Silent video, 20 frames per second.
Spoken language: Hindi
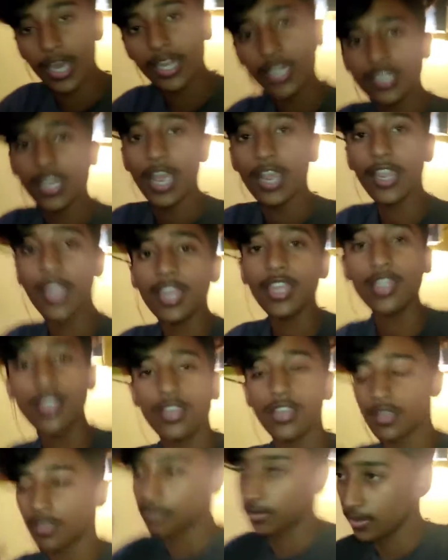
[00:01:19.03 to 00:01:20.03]
घर जाके
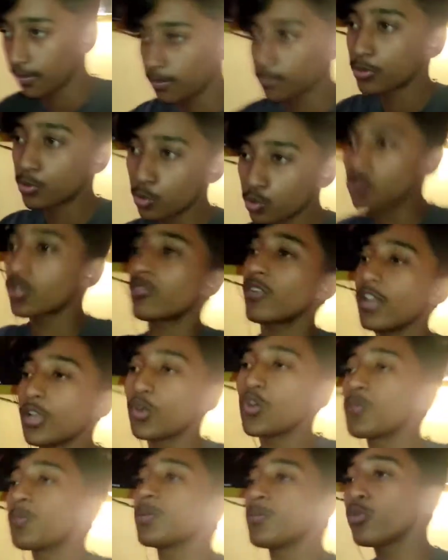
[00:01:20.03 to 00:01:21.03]
अब ट्यूशन वाली
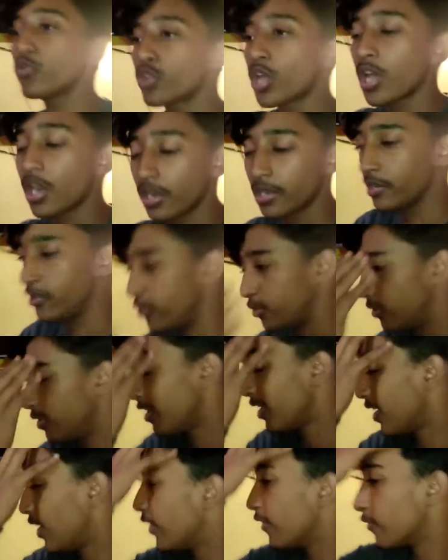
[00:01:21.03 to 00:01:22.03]
कॉपी में उतार लियो
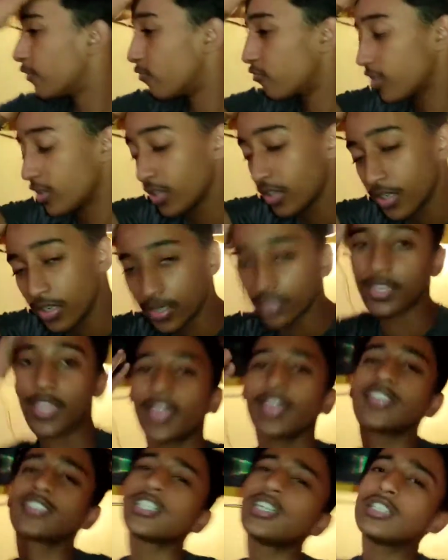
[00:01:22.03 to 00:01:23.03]
फिर
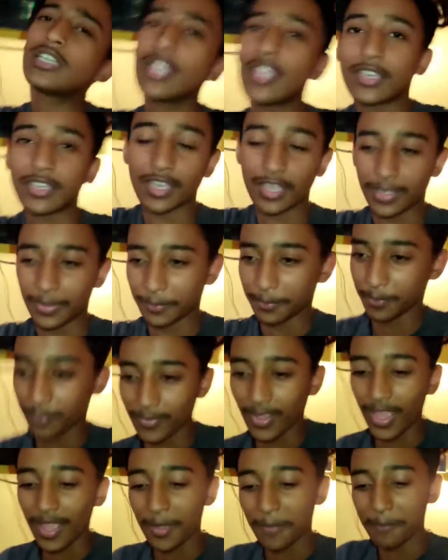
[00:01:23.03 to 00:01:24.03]
कह रहा चल ठीक है
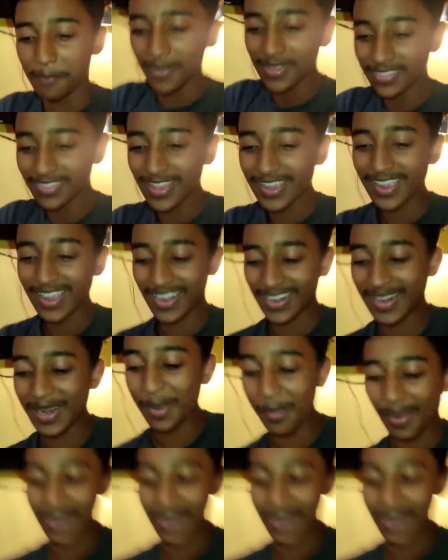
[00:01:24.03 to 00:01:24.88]
बंदा करने